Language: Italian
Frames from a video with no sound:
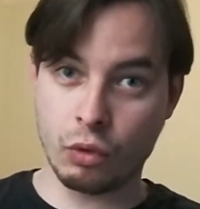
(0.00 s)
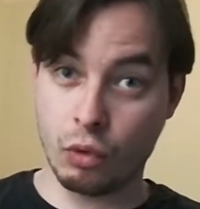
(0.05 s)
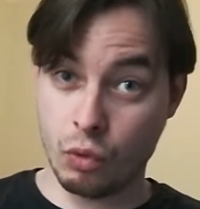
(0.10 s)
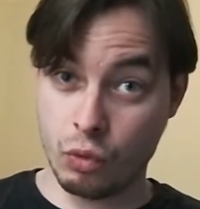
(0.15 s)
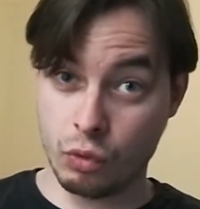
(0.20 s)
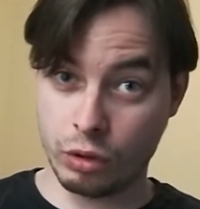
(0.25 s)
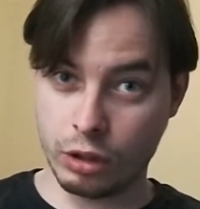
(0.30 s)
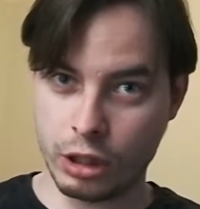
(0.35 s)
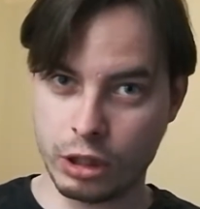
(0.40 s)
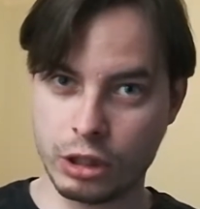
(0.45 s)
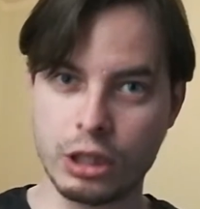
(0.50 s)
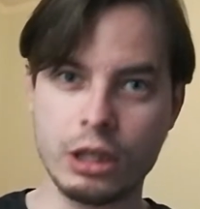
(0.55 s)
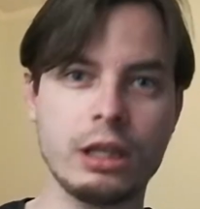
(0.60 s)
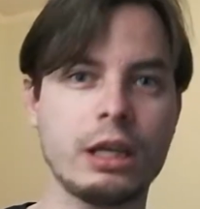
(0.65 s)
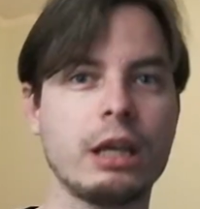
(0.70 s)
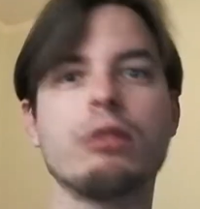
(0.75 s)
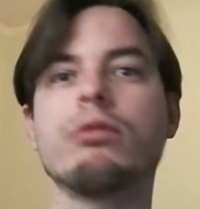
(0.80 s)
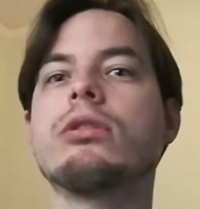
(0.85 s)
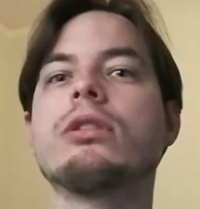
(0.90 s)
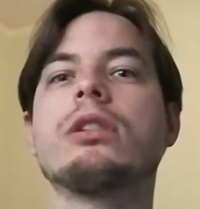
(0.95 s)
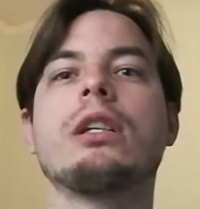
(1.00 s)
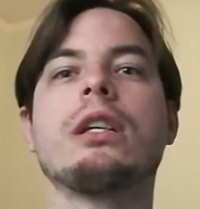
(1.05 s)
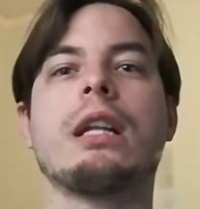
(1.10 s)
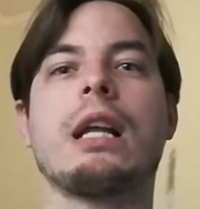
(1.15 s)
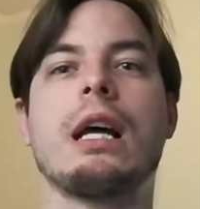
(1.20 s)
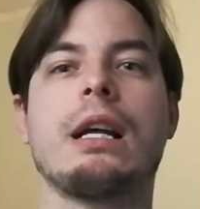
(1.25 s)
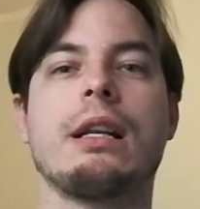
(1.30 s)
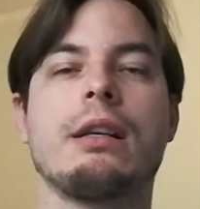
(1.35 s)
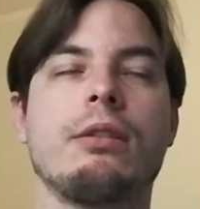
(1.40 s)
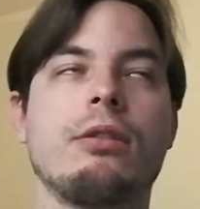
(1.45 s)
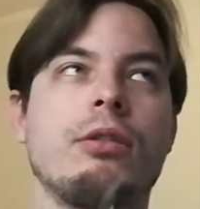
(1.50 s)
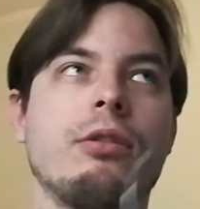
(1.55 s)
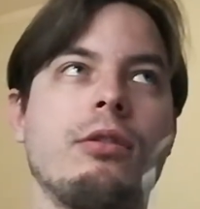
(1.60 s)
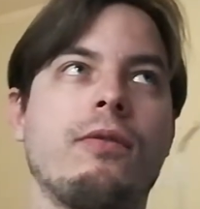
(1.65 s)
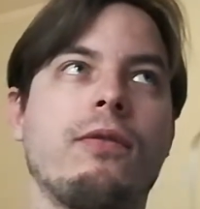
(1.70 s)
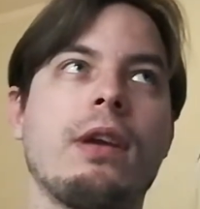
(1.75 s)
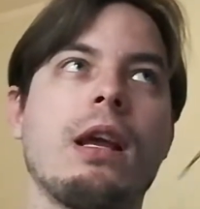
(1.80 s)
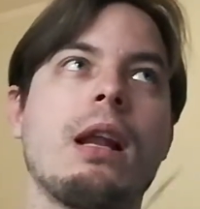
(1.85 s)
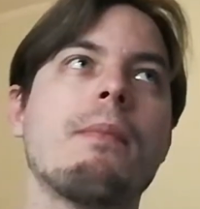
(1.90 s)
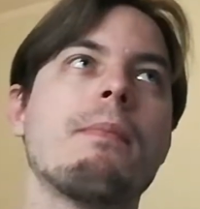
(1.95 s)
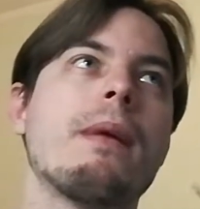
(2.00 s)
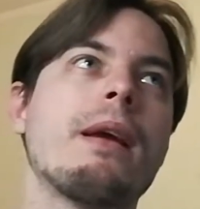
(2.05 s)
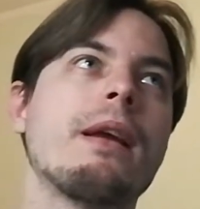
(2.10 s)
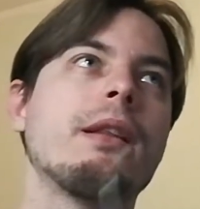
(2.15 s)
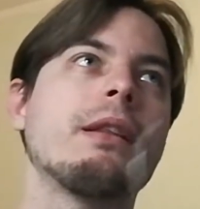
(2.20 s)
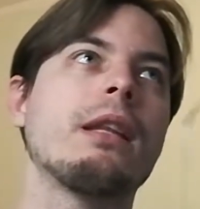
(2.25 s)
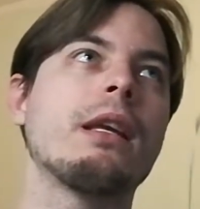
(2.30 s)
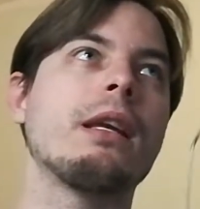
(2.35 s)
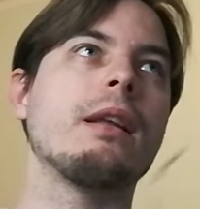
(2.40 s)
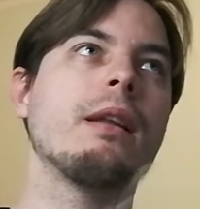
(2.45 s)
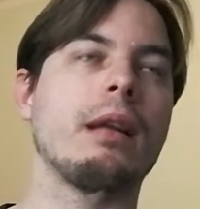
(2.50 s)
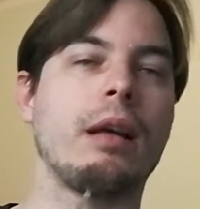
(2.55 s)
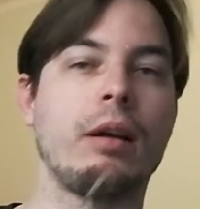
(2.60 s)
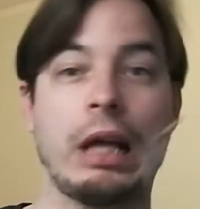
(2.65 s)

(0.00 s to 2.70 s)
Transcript: 11 che usciranno finalmente,